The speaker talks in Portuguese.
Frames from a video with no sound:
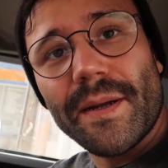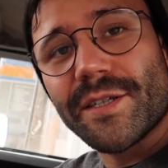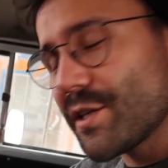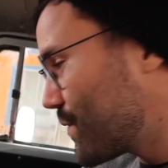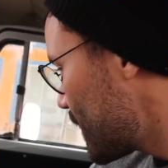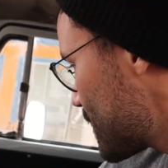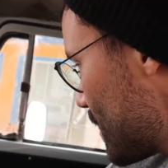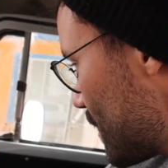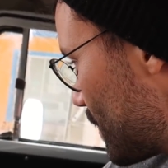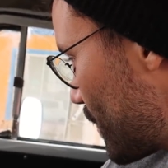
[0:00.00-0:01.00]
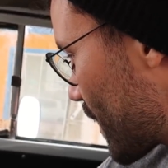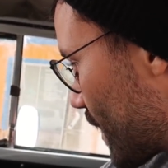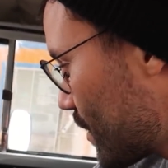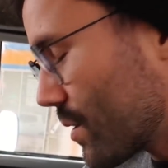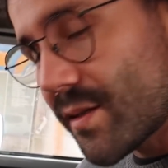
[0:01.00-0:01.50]
pra gente fazer, pegar
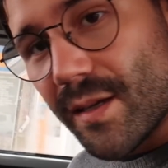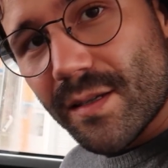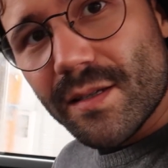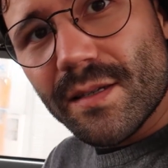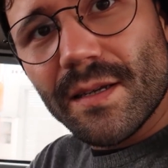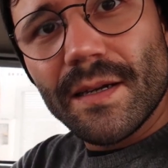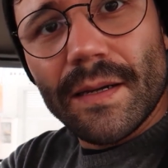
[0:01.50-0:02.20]
aqui nossas